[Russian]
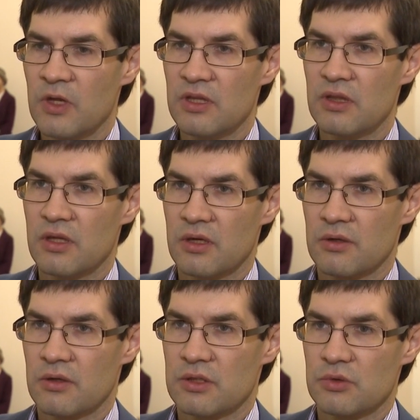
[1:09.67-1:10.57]

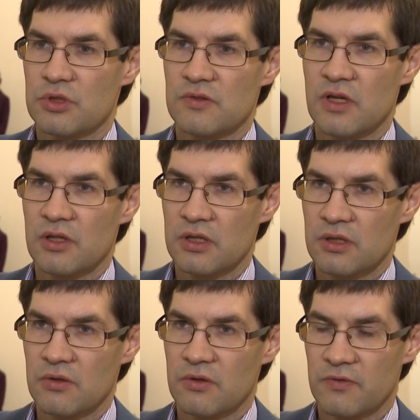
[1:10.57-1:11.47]
Инна осуществляла э,
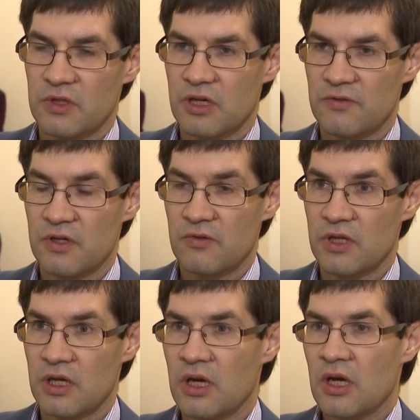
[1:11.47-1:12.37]
фотографирование.